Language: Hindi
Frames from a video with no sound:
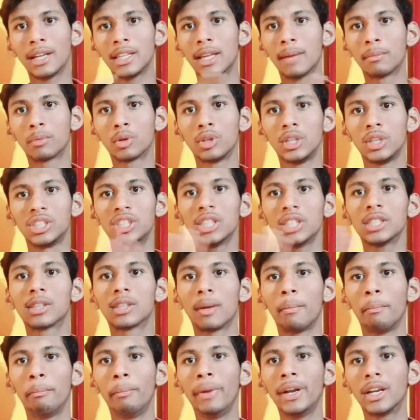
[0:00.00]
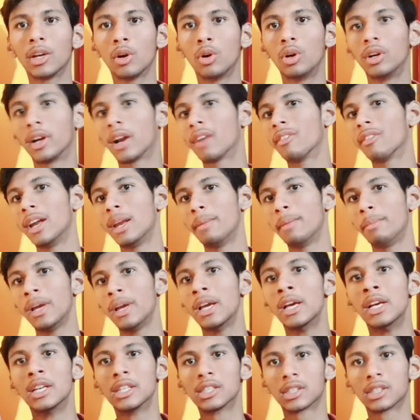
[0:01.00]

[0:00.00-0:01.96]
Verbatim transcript: बाद आपको नीचे सबमिट ऑर्डर वाले पे